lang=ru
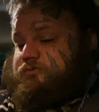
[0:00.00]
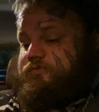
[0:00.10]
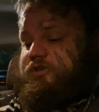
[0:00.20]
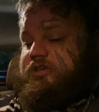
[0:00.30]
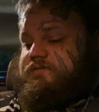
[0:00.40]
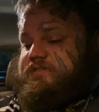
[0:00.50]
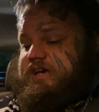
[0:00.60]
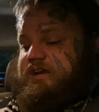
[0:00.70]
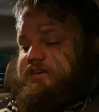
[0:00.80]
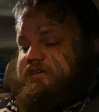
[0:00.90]
У Вики
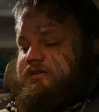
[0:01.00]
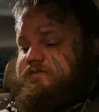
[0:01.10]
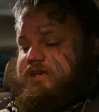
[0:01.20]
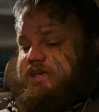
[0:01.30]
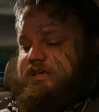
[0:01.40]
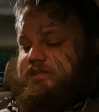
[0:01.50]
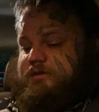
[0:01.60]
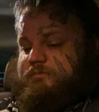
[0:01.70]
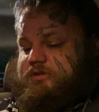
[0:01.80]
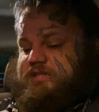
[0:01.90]
взяли всякие всякие
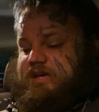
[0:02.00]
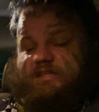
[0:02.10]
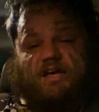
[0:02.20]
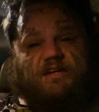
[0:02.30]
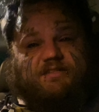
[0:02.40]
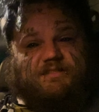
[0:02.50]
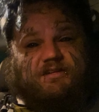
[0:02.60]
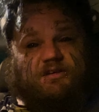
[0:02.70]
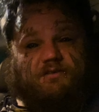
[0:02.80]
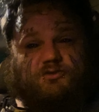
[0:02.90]
там эти
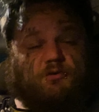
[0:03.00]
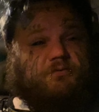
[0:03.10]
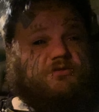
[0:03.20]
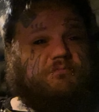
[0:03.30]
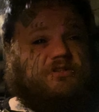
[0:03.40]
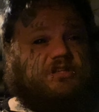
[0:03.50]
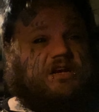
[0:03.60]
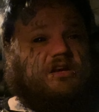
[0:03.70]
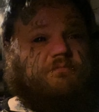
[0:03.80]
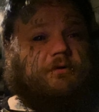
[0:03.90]
анализы, все
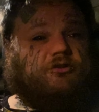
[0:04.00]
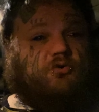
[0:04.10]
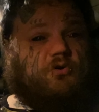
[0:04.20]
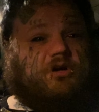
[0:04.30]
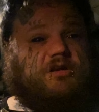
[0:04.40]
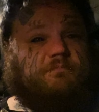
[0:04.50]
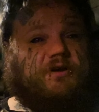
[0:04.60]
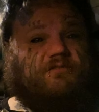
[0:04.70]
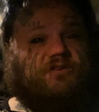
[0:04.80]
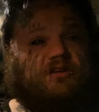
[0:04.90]
посмотрели, потрогали,
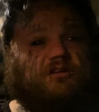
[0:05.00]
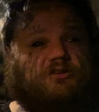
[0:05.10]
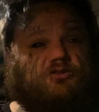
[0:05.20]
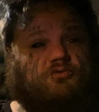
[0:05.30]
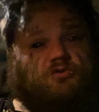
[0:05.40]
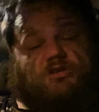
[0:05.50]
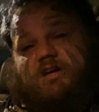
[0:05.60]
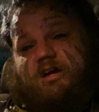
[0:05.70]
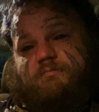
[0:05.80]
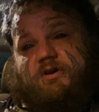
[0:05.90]
проверили, ну и
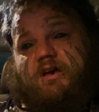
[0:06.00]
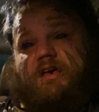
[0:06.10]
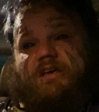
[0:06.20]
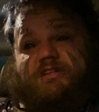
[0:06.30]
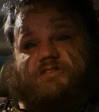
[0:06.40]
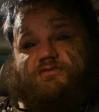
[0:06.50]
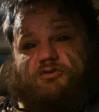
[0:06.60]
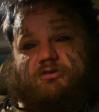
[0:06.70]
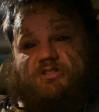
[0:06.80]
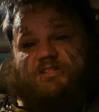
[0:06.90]
как бы
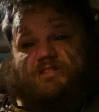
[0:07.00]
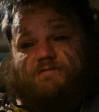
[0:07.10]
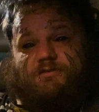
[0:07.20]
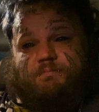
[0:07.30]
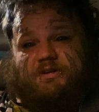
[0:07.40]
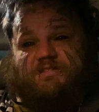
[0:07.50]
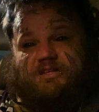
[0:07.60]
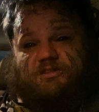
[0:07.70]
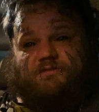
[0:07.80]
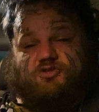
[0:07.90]

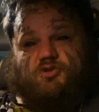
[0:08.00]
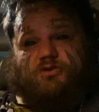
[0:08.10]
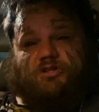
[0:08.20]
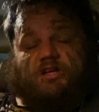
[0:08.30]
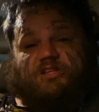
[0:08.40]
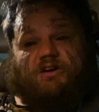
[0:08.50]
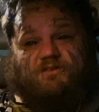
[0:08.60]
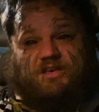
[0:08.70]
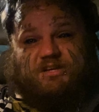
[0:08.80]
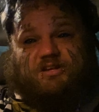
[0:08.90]
99%, что это
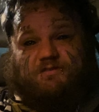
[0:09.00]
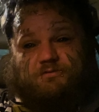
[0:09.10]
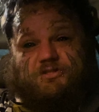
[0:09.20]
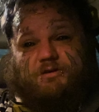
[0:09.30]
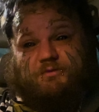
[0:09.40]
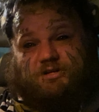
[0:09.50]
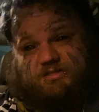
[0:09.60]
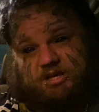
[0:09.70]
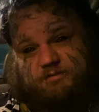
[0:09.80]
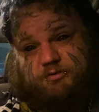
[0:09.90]
отравление, вот самый
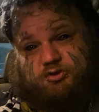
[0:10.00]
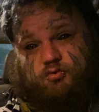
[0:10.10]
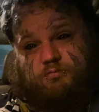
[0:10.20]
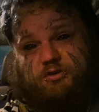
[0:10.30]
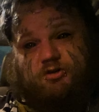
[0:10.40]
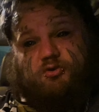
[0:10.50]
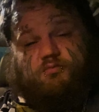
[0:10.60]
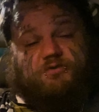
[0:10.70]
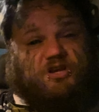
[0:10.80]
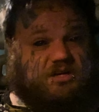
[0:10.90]
раз, как мы и думали,
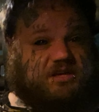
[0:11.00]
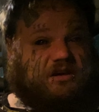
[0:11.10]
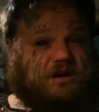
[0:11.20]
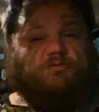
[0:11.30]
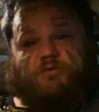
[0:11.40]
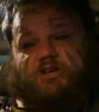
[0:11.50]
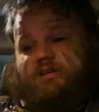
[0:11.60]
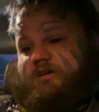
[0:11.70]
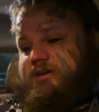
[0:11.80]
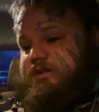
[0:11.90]
клубникой,
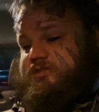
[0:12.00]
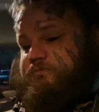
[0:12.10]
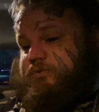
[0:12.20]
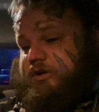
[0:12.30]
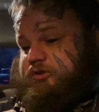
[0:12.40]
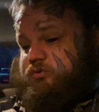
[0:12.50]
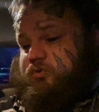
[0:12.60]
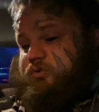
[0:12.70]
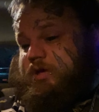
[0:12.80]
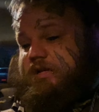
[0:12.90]
сбили,
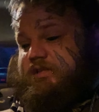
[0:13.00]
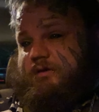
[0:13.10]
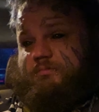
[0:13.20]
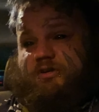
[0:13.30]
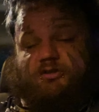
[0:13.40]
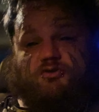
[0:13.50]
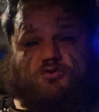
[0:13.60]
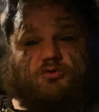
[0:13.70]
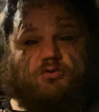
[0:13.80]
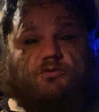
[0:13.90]
температуру дали
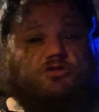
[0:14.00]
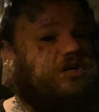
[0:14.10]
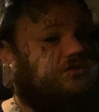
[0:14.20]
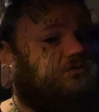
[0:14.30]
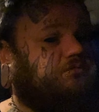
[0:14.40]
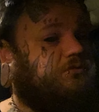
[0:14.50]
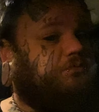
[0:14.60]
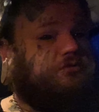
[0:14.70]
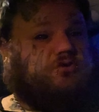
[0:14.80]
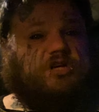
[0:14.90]
таблеточку, ну и сейчас вот мы,
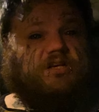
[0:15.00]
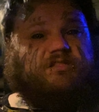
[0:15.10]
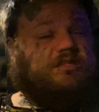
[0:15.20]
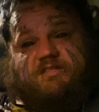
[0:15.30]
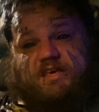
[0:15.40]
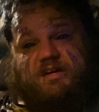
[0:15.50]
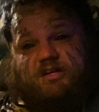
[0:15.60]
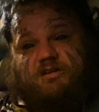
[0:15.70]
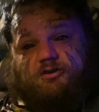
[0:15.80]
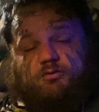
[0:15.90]
получается,
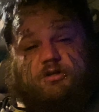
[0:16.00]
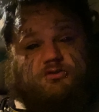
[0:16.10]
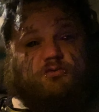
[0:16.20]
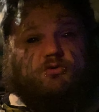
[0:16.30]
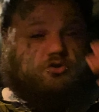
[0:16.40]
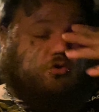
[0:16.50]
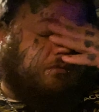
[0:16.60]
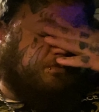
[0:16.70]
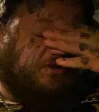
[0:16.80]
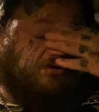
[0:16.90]
заехали в круглосуточную
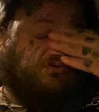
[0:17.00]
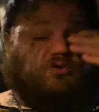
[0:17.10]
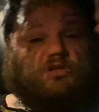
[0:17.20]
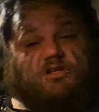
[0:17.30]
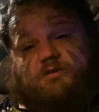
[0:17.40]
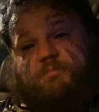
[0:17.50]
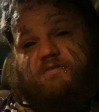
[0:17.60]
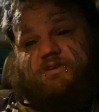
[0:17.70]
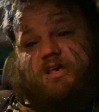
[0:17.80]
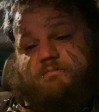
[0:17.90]
аптеку и
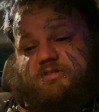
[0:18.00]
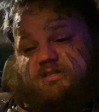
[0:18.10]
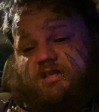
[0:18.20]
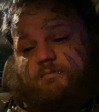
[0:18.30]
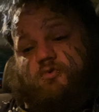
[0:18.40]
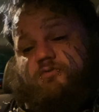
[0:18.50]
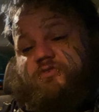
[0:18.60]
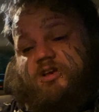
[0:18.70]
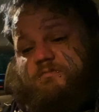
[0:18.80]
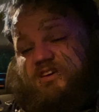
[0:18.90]
направляемся домой.
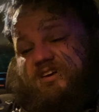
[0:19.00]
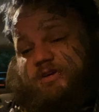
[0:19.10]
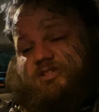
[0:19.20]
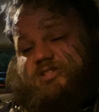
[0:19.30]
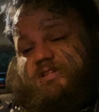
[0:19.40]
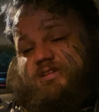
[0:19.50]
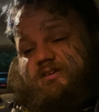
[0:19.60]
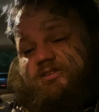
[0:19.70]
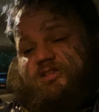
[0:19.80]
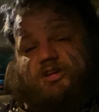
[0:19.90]
Время почти
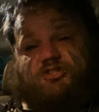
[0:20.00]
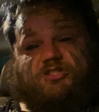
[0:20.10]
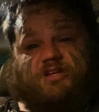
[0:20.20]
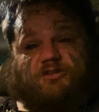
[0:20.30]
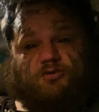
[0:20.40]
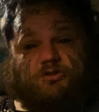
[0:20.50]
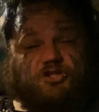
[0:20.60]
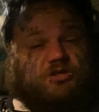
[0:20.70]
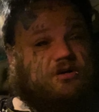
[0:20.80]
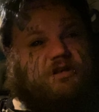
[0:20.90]
3 часа
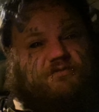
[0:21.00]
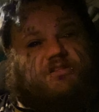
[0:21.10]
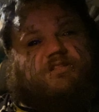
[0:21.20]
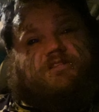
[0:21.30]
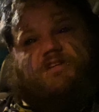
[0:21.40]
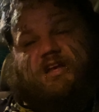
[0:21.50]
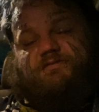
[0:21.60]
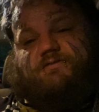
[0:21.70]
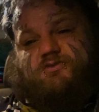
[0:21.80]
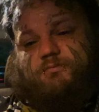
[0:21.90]
ночи, давайте искать
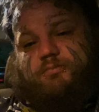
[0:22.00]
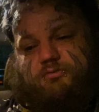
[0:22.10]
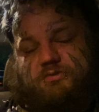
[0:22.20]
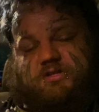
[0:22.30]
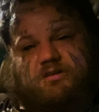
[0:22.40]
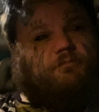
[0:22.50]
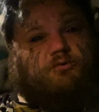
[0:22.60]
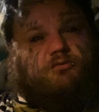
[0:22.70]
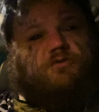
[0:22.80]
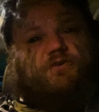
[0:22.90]
во всем плюсы.
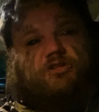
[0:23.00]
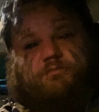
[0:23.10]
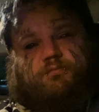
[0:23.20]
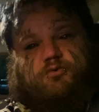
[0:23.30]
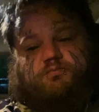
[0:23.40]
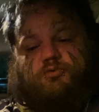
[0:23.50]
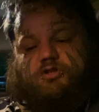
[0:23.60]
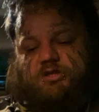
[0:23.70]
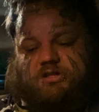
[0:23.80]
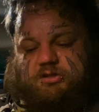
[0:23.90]
Плюс в этом пусть
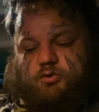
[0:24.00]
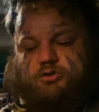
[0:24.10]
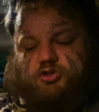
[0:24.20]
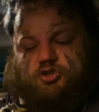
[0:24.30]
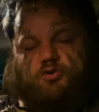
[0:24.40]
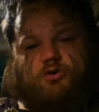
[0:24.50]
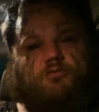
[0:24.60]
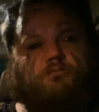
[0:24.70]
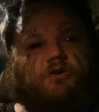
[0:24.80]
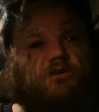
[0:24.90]
будет тот,
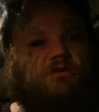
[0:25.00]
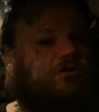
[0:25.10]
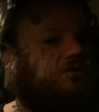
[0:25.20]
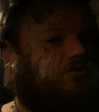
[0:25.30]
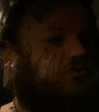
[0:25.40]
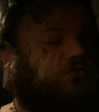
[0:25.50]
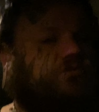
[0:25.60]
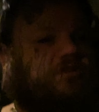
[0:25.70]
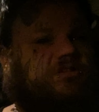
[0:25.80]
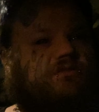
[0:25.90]
что мы э,
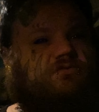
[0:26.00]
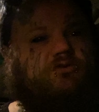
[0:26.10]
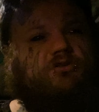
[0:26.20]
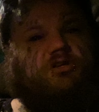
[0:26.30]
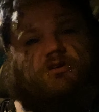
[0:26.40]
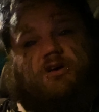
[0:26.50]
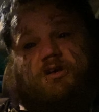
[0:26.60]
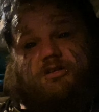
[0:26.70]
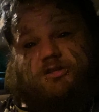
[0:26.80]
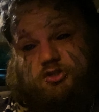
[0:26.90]
увидели все-таки
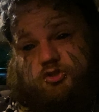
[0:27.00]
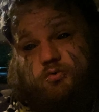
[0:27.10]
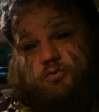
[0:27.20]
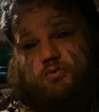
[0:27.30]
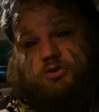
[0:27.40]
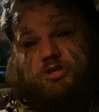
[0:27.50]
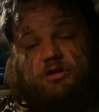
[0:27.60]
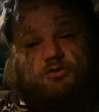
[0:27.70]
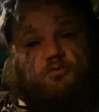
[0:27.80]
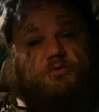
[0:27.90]
ночную
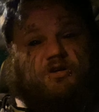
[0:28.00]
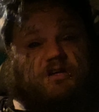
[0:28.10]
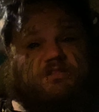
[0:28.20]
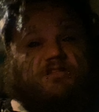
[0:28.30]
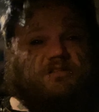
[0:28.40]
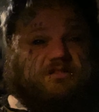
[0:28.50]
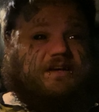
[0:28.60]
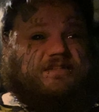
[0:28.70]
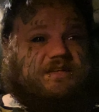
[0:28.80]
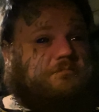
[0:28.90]
Ялту прокатились.
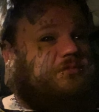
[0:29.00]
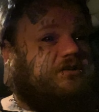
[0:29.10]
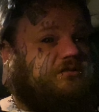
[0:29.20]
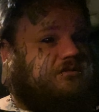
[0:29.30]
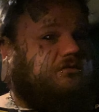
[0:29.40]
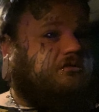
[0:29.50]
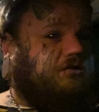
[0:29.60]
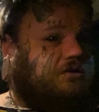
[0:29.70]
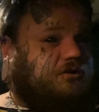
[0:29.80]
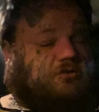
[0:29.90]
Хотя, блин,
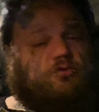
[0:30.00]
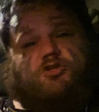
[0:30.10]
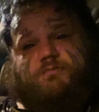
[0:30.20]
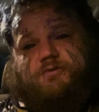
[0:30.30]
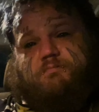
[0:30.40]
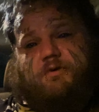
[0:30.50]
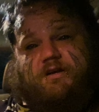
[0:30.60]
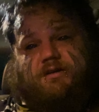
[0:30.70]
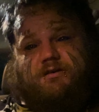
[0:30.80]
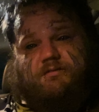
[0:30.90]
лучше бы спали.